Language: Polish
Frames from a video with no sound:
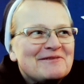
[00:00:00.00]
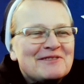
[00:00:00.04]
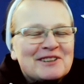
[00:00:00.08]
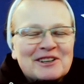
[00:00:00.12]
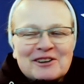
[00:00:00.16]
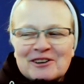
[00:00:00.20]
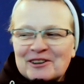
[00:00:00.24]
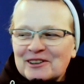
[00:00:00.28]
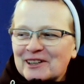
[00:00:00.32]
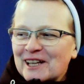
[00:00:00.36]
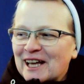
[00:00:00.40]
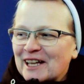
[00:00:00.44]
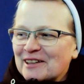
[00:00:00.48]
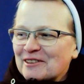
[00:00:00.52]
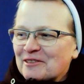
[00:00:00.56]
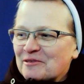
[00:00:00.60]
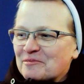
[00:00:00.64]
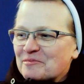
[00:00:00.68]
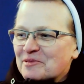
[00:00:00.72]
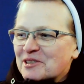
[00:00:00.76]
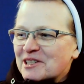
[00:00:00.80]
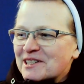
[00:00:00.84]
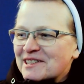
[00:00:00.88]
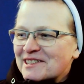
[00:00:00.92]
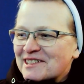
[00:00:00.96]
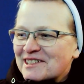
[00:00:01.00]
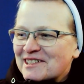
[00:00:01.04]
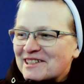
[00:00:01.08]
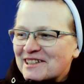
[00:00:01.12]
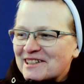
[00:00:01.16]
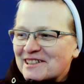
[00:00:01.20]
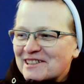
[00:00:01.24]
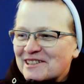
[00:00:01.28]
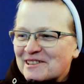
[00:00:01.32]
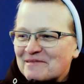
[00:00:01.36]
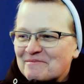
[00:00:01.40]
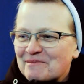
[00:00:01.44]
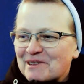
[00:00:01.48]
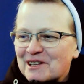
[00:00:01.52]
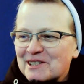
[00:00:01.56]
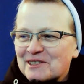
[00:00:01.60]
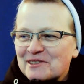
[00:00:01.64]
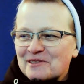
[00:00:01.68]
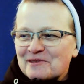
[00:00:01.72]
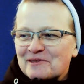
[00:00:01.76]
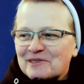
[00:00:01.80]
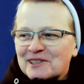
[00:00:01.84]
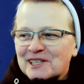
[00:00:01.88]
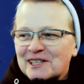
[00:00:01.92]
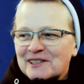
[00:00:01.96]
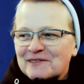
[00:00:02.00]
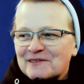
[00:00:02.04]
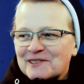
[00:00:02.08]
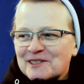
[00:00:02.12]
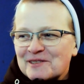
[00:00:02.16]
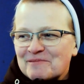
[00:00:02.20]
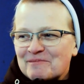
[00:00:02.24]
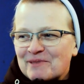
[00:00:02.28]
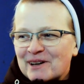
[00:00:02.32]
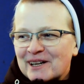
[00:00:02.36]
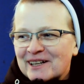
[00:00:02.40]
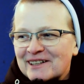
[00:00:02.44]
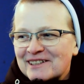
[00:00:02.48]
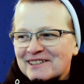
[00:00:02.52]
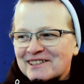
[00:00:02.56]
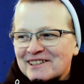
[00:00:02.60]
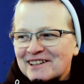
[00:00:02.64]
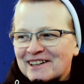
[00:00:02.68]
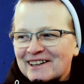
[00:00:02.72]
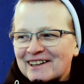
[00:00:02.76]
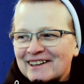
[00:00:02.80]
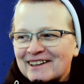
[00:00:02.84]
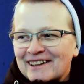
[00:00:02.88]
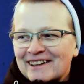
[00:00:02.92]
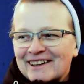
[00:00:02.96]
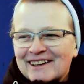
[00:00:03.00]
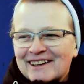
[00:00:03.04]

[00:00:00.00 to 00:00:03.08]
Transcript: wykonaną przez dzieci placówki wsparcia